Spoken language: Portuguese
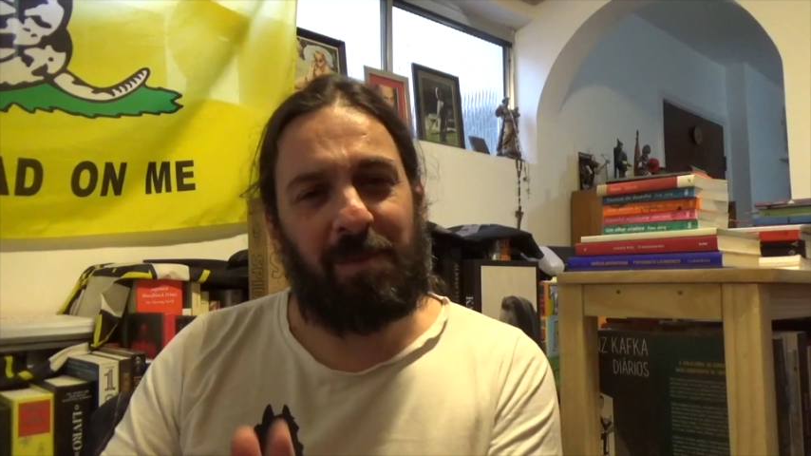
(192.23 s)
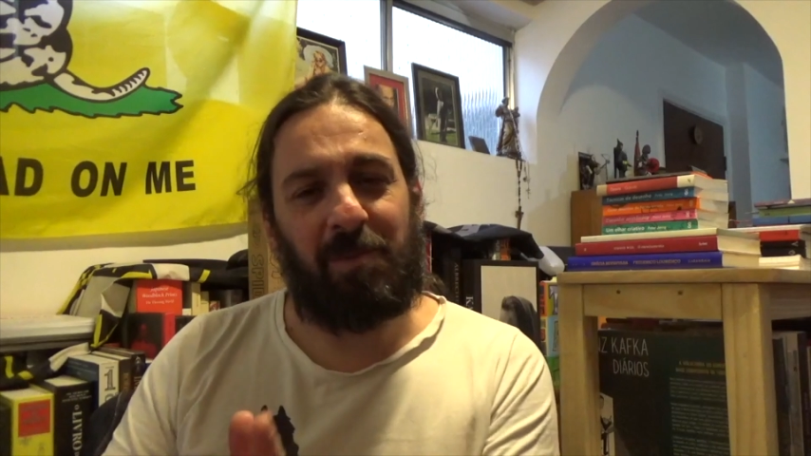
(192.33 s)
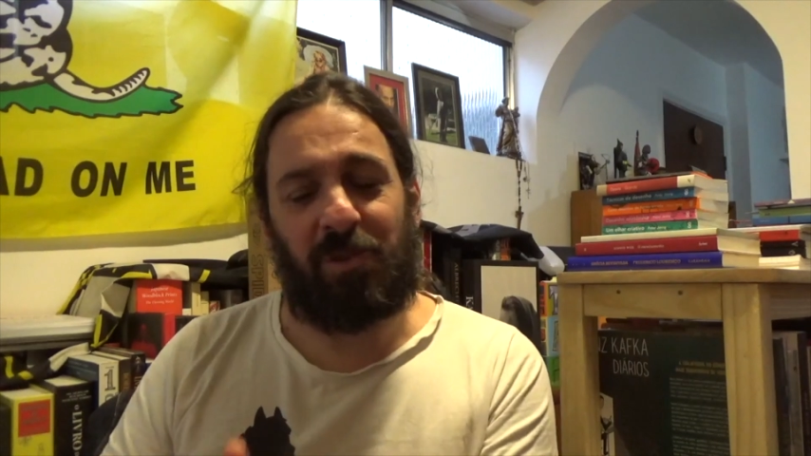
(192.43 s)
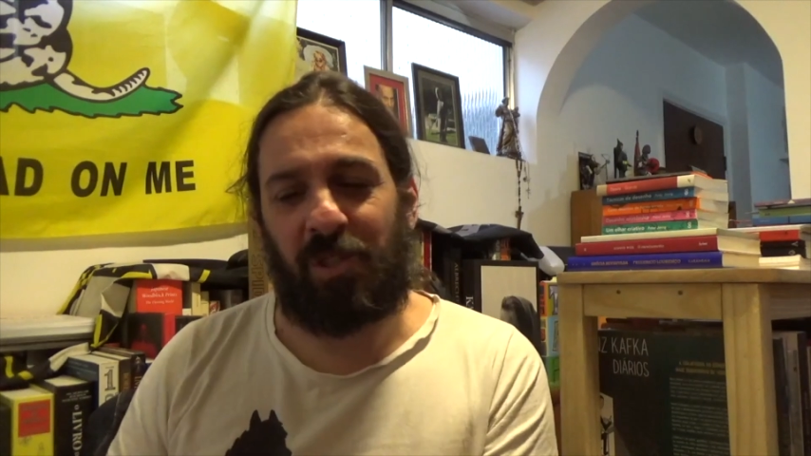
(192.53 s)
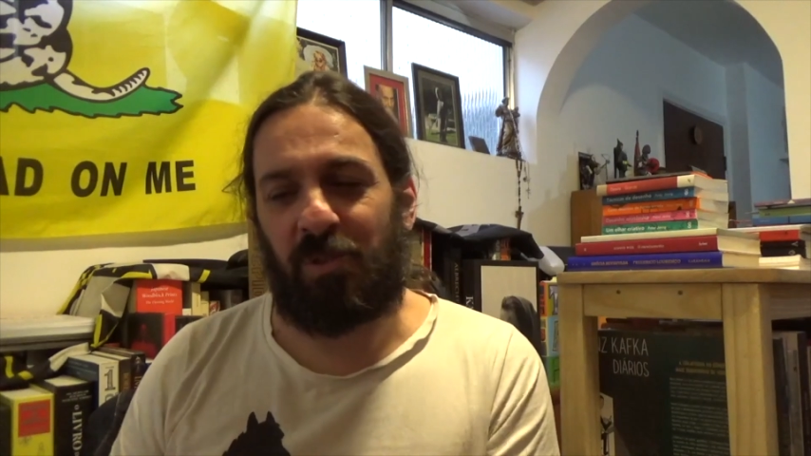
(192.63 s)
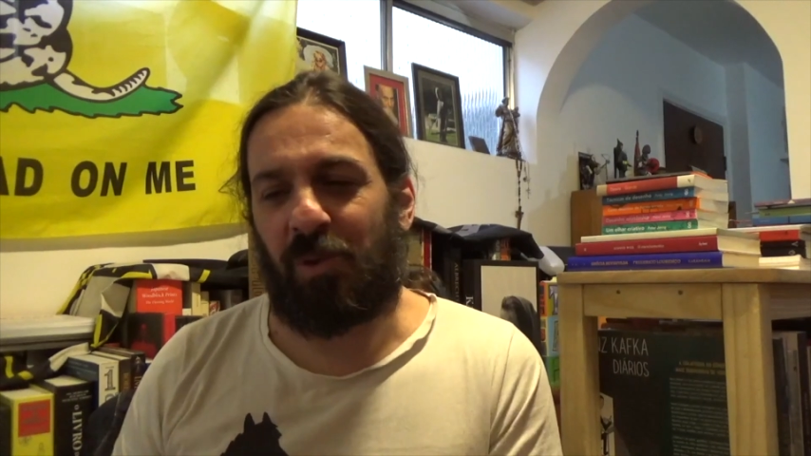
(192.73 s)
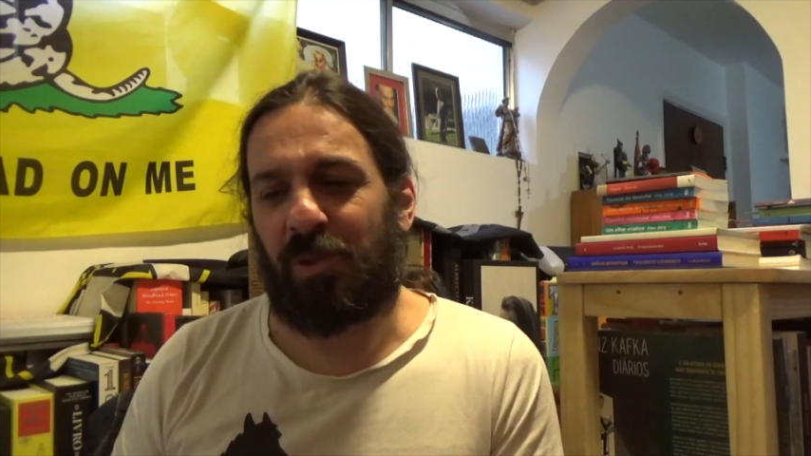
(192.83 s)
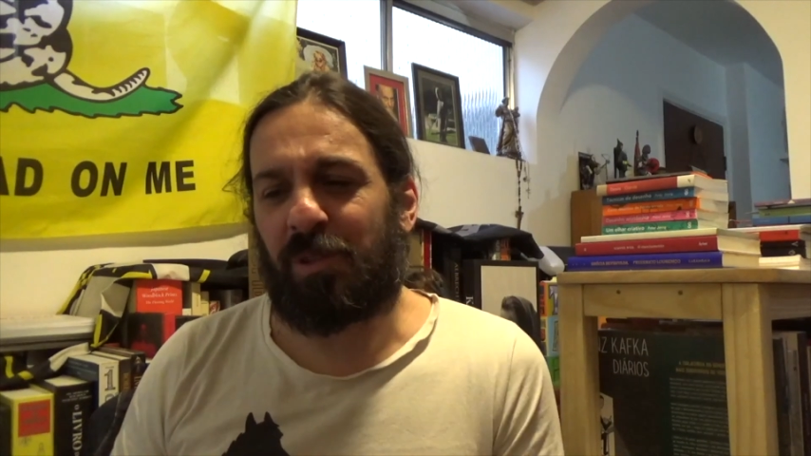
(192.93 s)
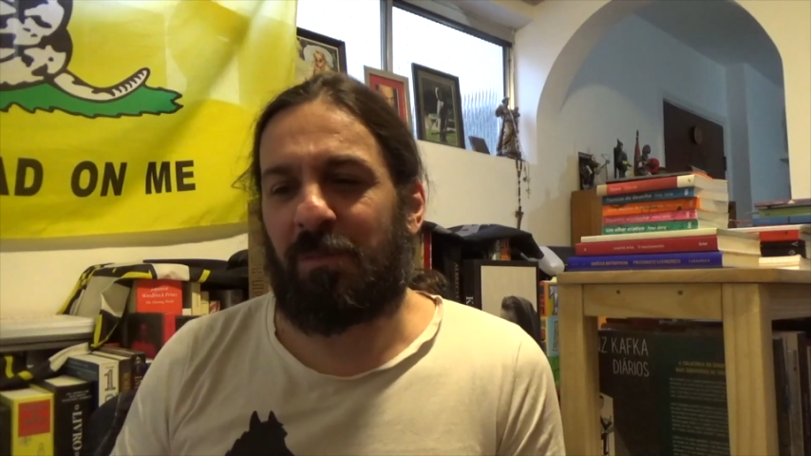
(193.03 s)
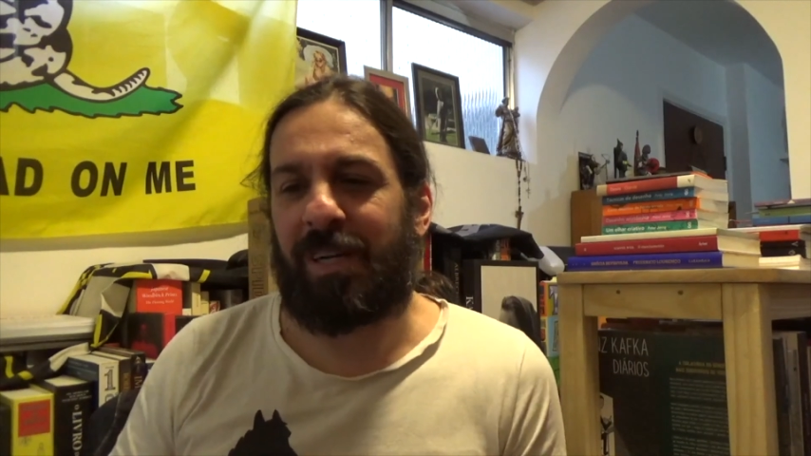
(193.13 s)
sendo o
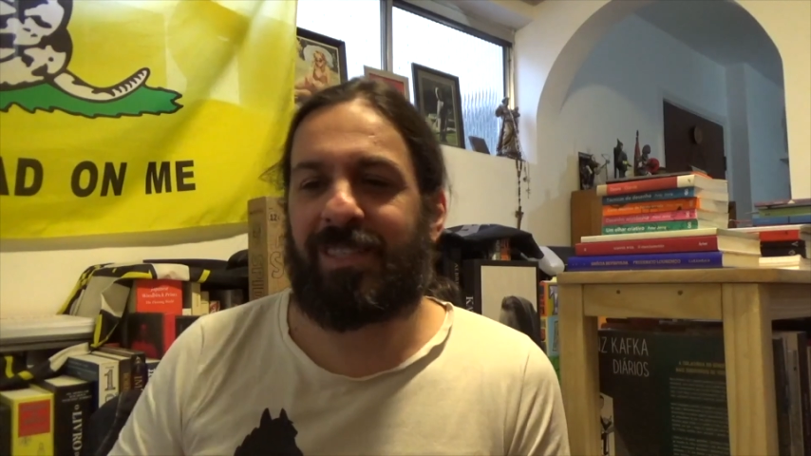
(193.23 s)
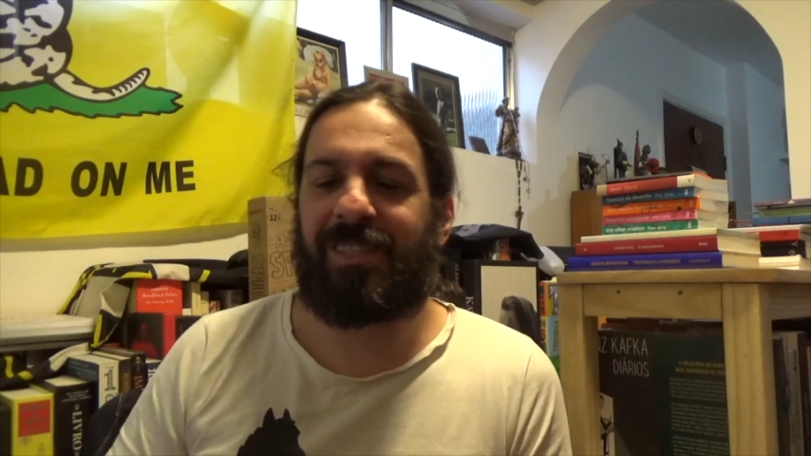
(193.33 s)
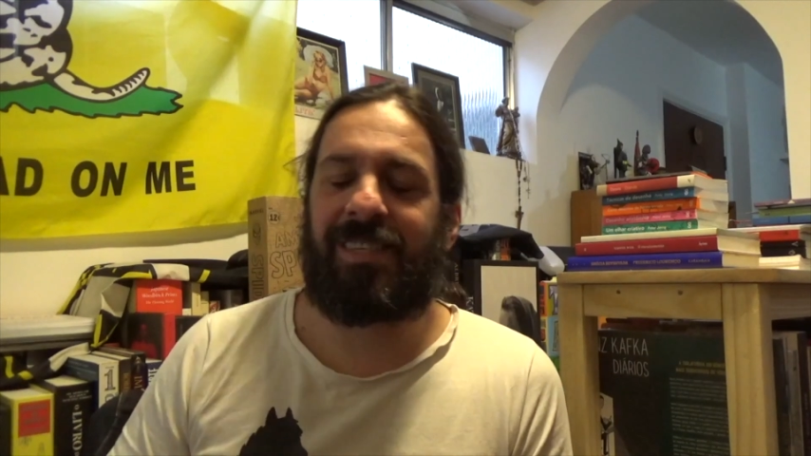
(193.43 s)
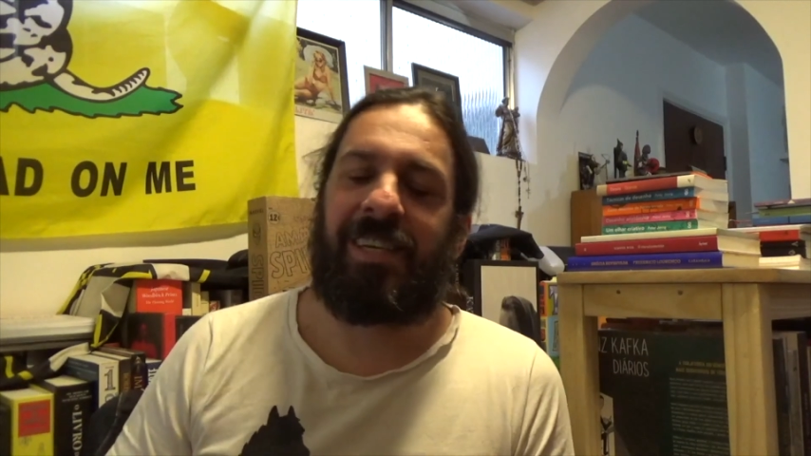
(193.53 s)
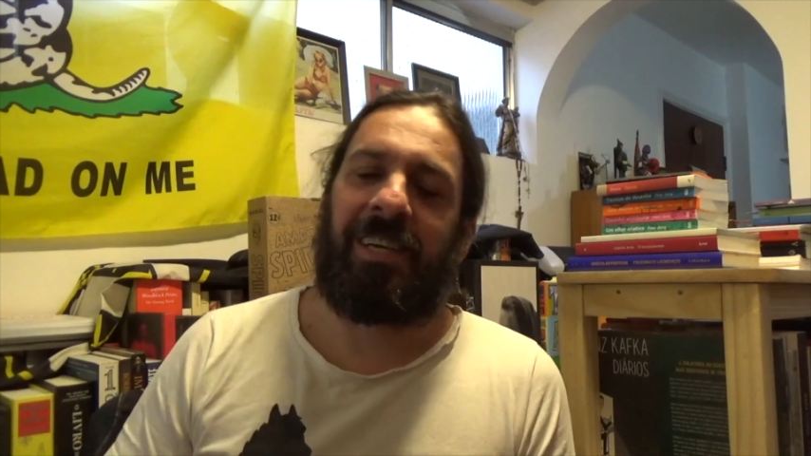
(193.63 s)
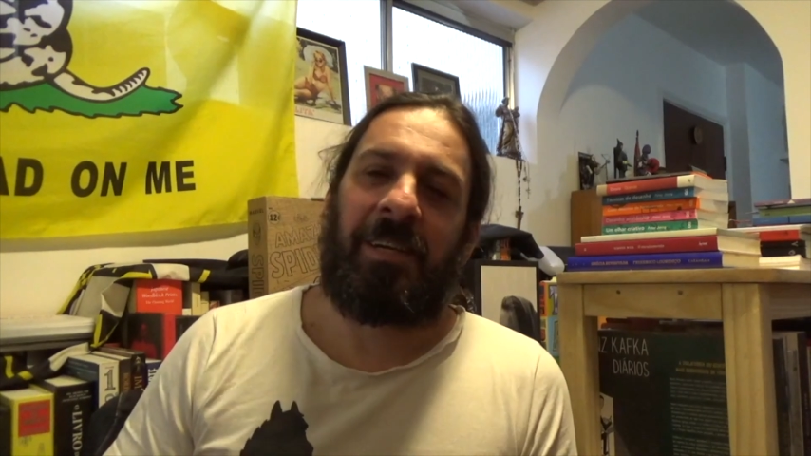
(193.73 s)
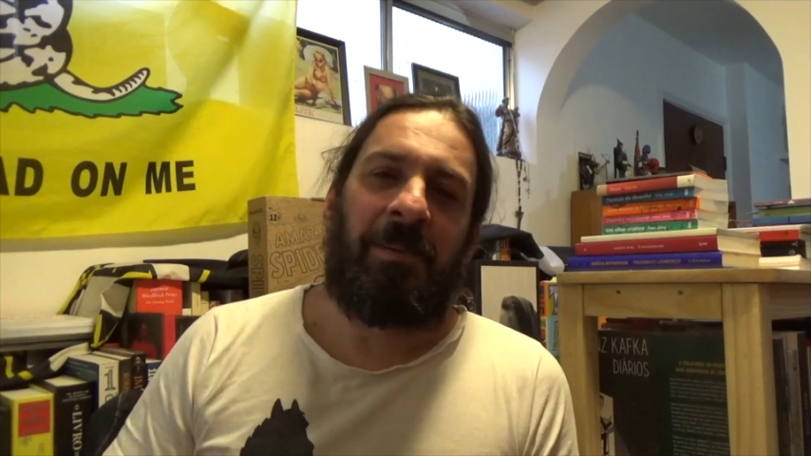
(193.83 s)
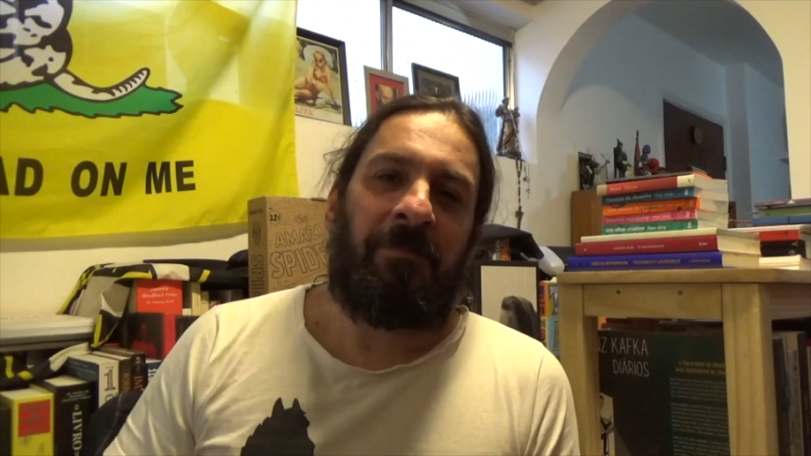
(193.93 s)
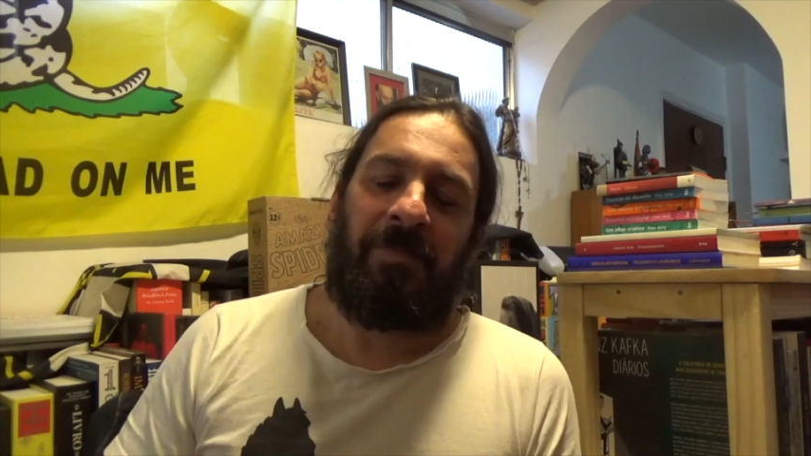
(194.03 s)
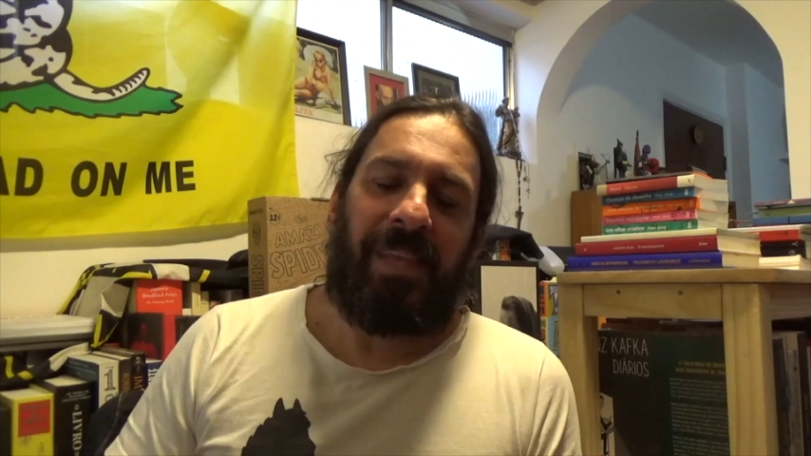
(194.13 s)
outro, mas
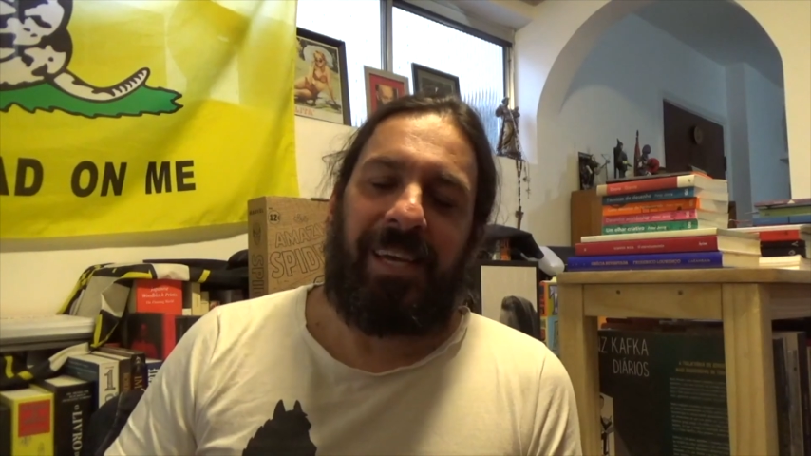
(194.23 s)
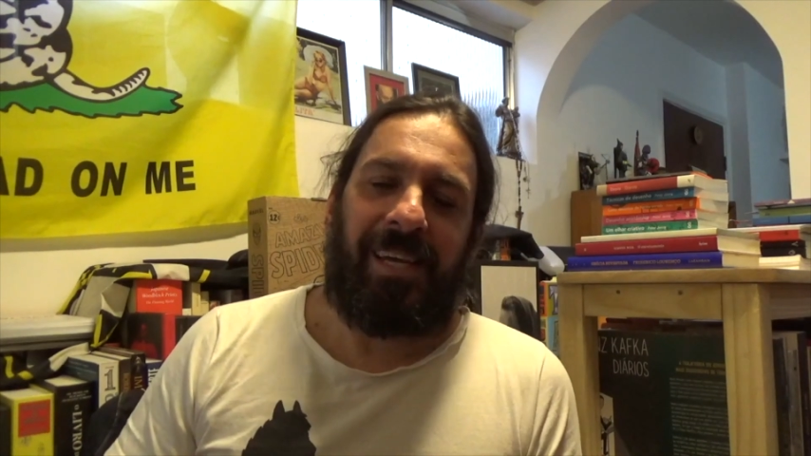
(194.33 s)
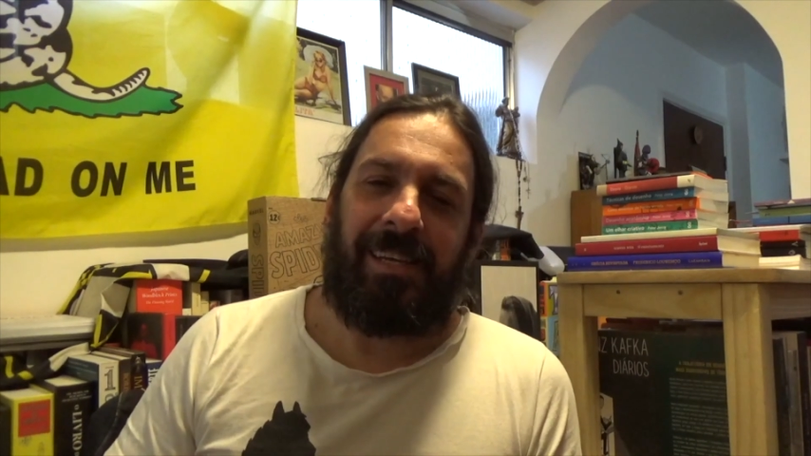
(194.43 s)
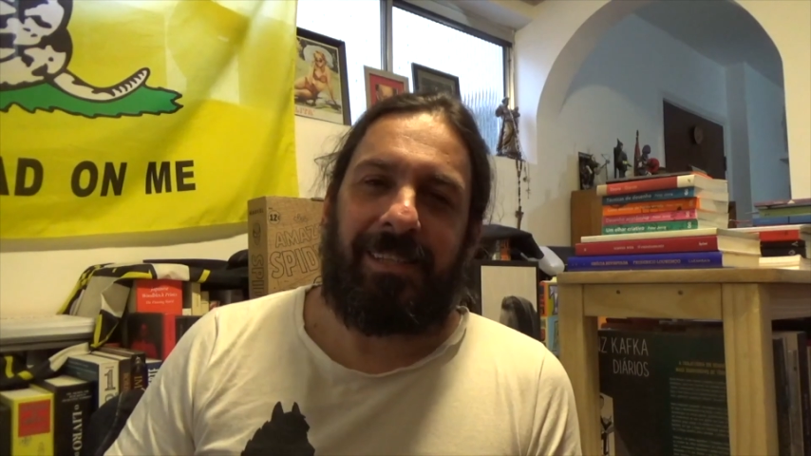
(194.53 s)
é